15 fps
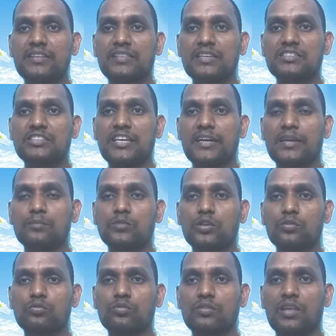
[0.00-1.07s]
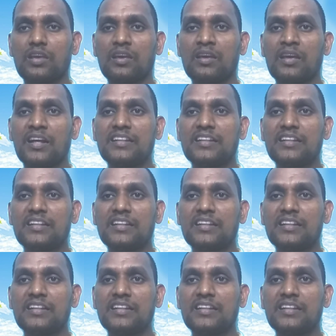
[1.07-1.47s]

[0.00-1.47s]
అయితే చేయడం జరుగుతుంది